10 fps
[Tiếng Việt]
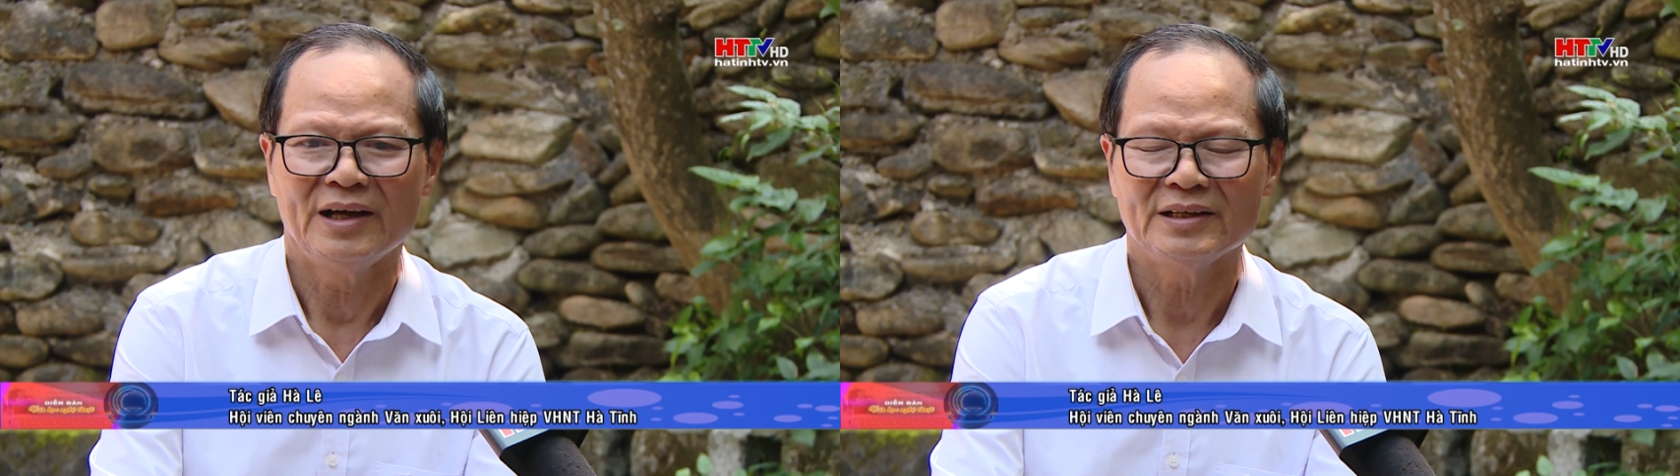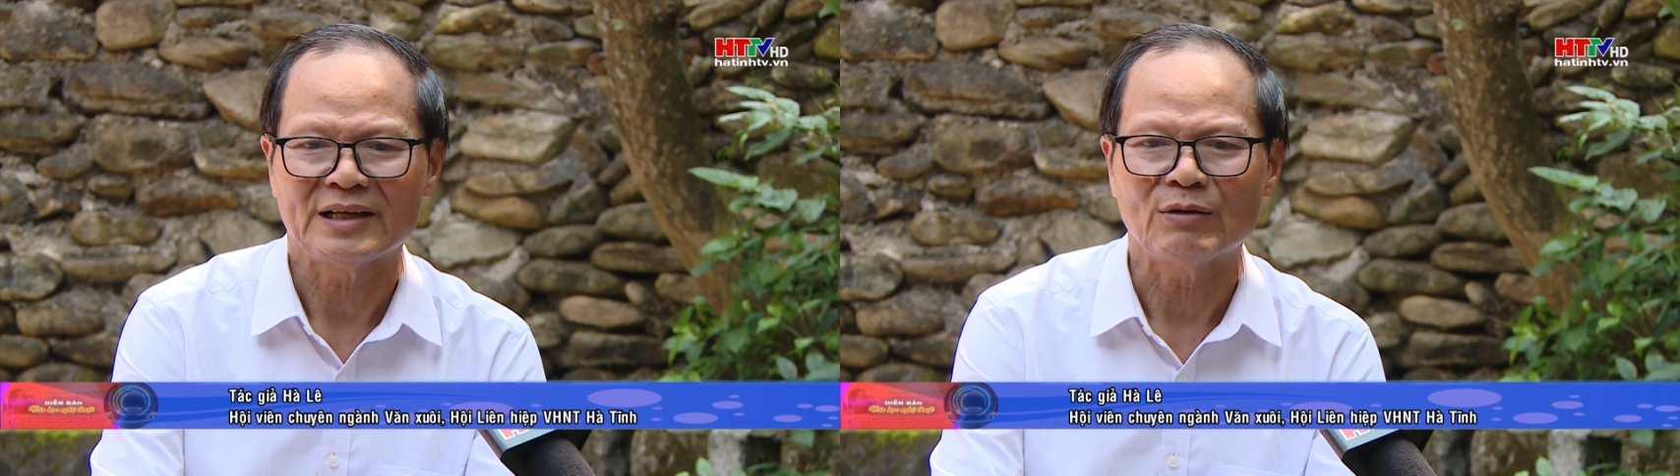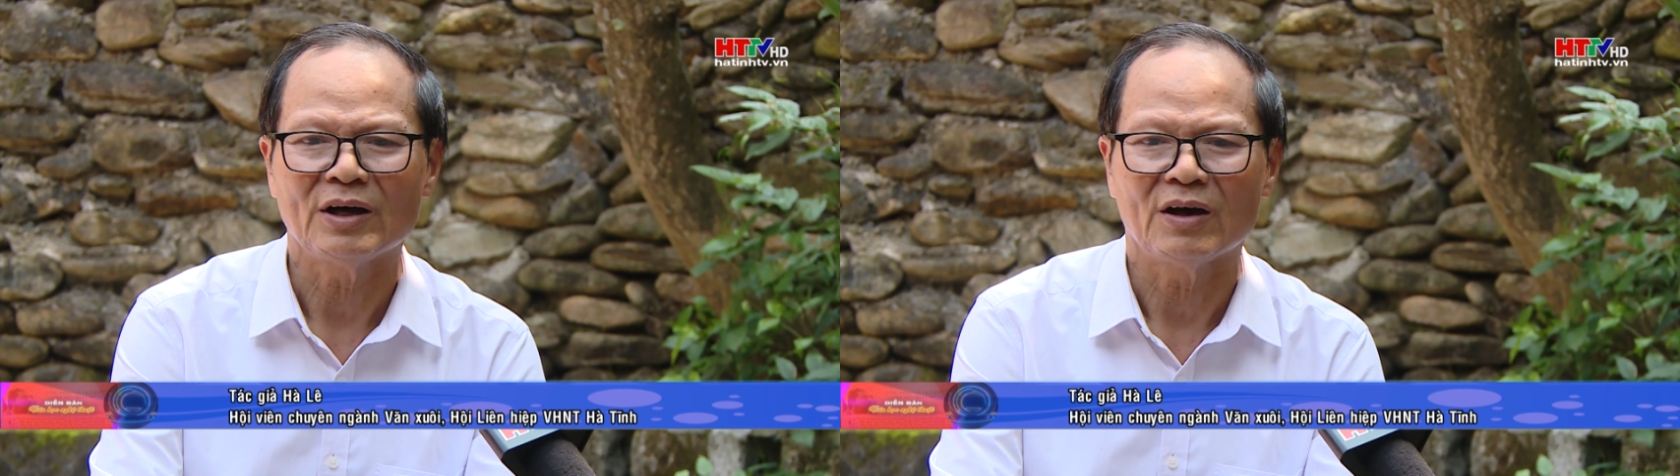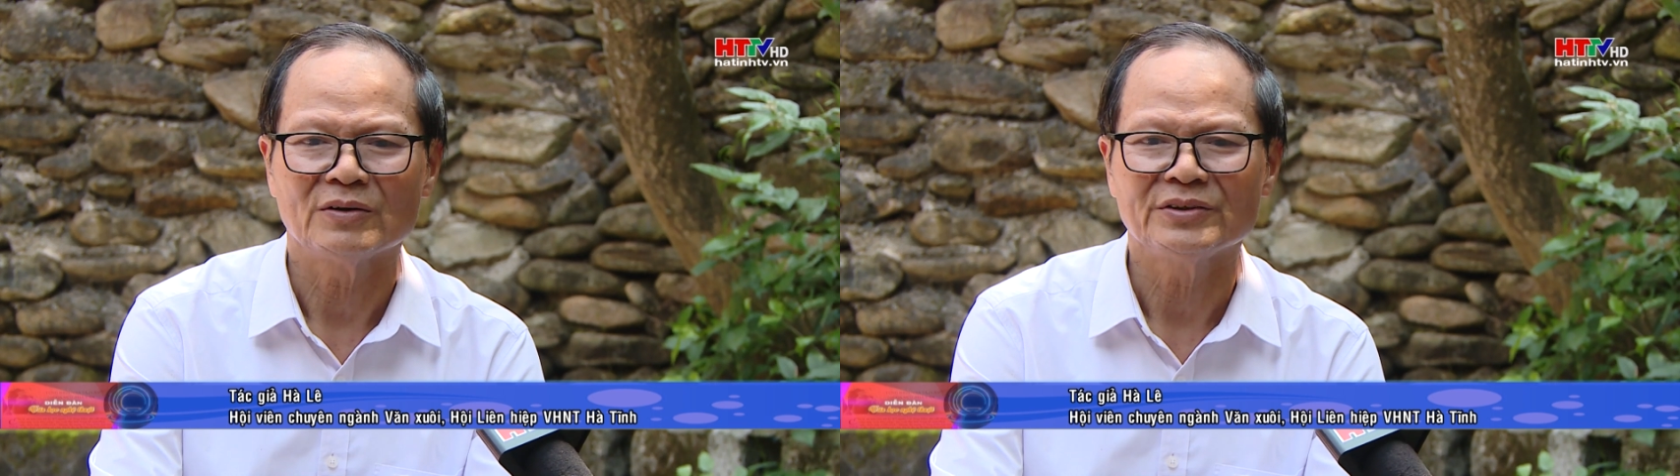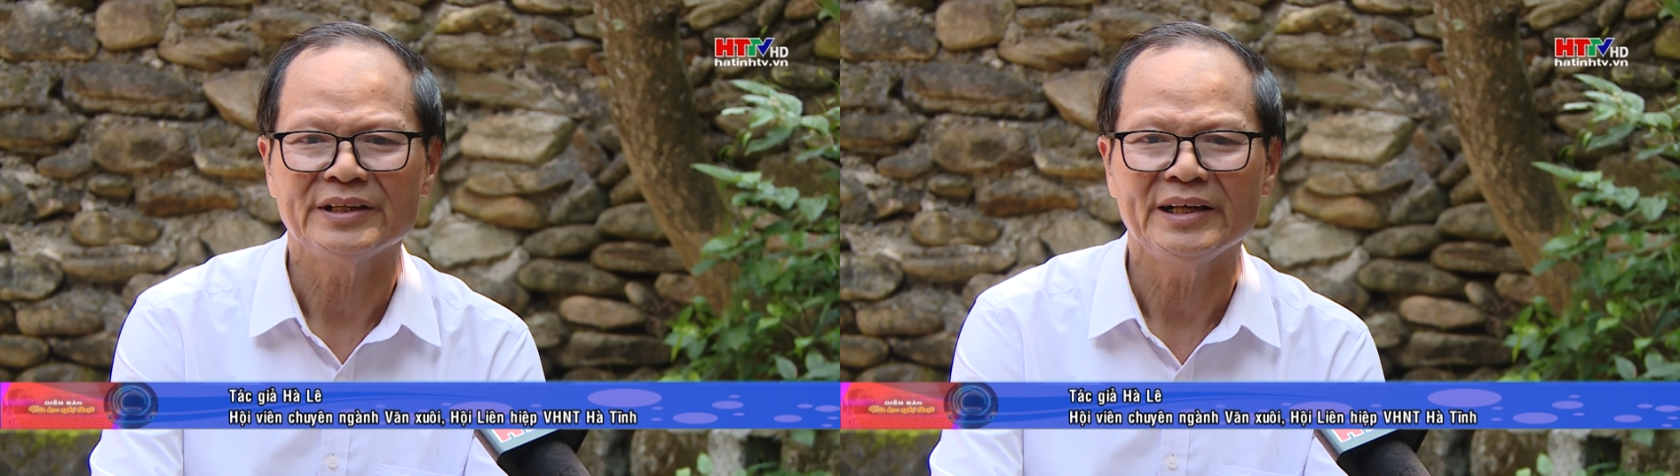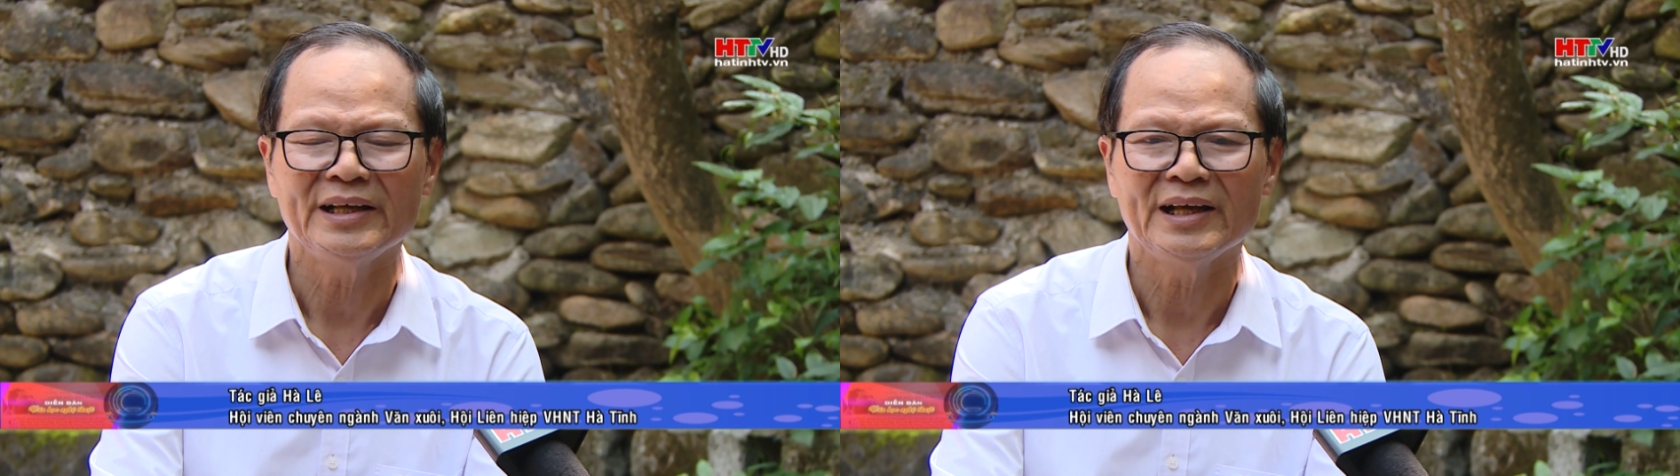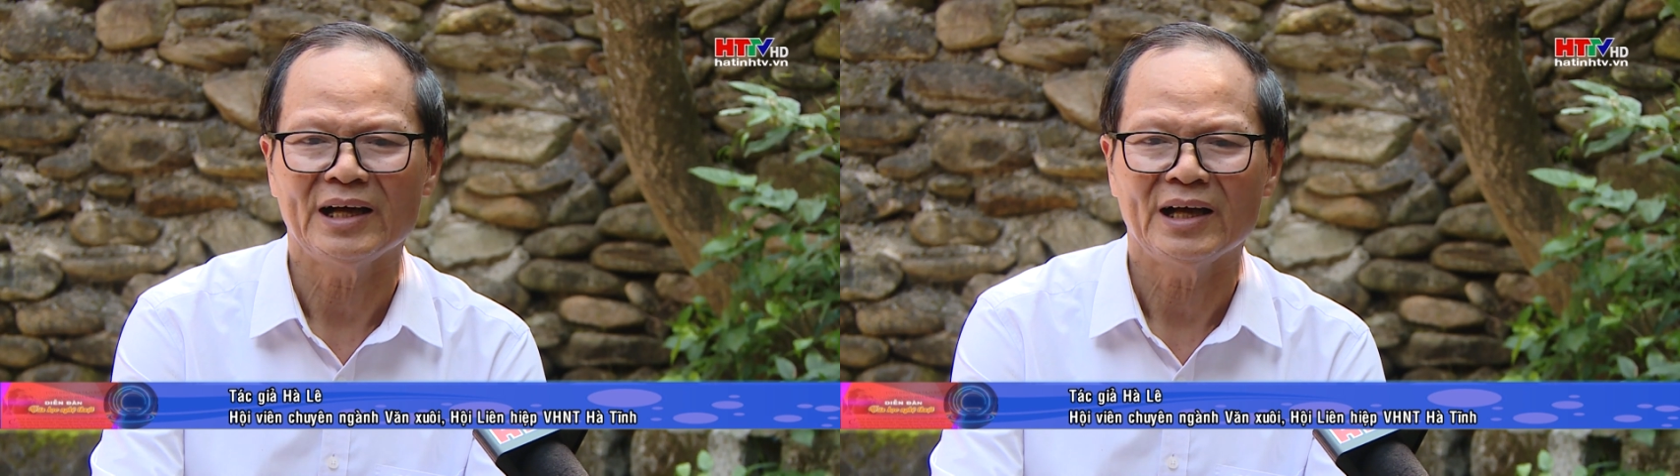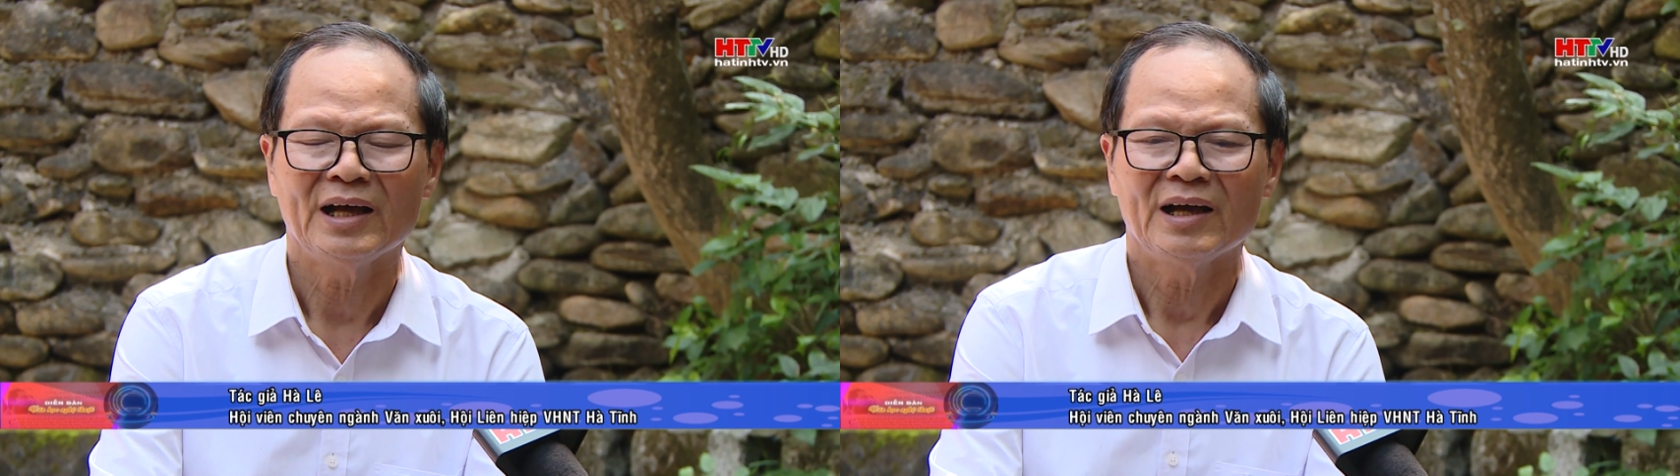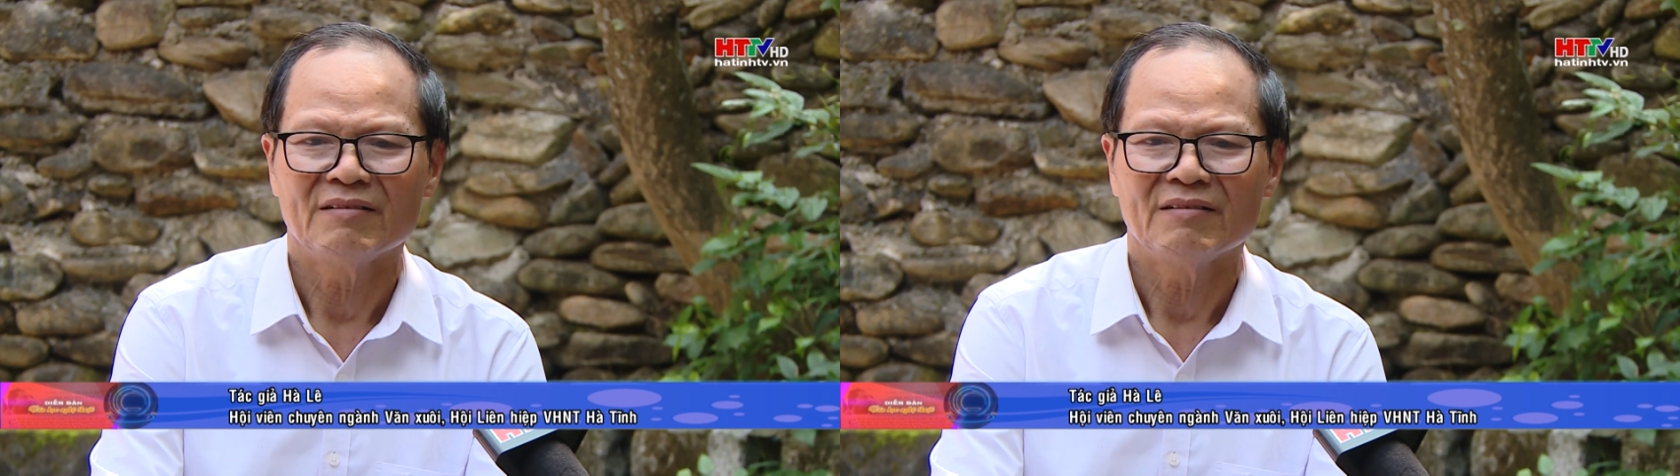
ờ, sau đó rồi thì ờ,